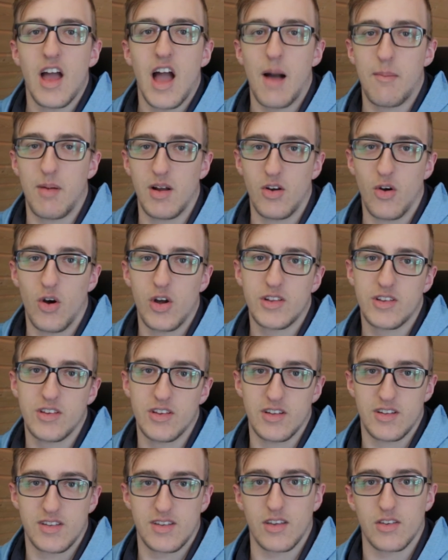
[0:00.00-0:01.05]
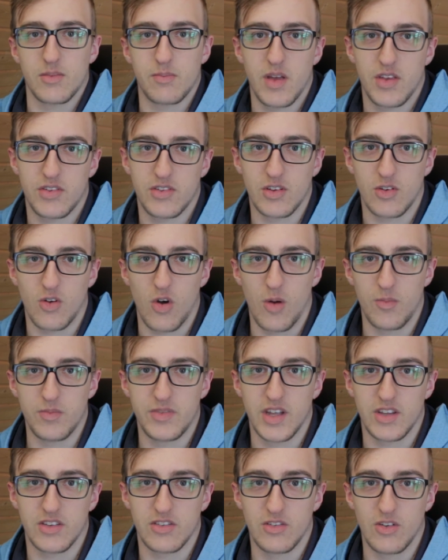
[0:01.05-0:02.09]
Aber Leute, das Beste
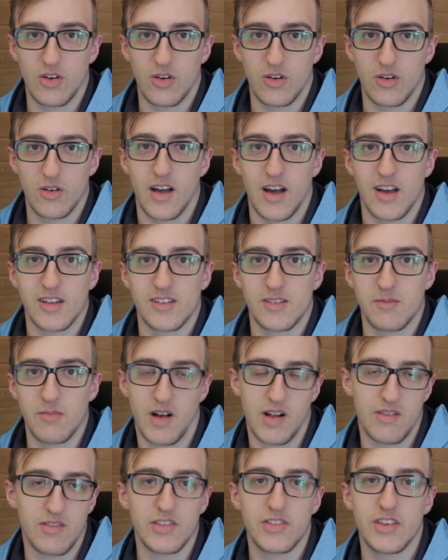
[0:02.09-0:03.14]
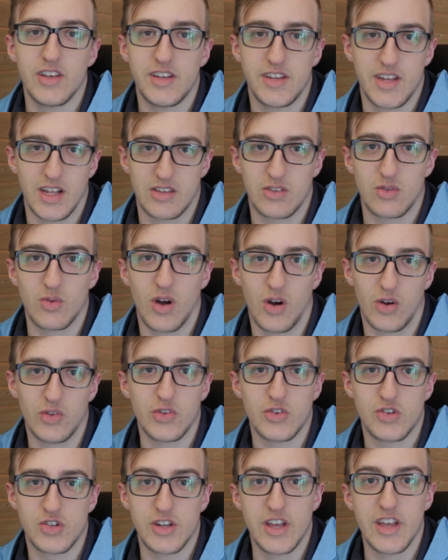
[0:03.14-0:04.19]
kommt jetzt noch. Ratet mal, was ich jetzt zu
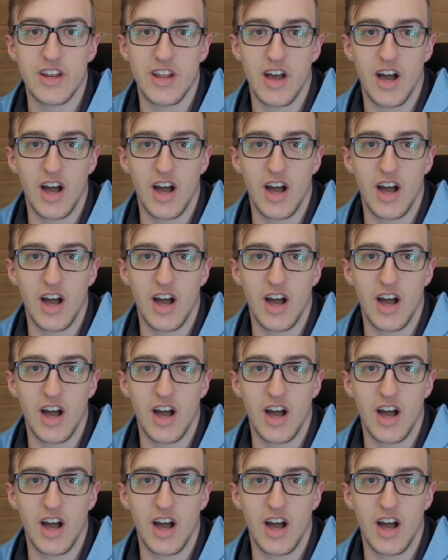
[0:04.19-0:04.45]
Hause stehen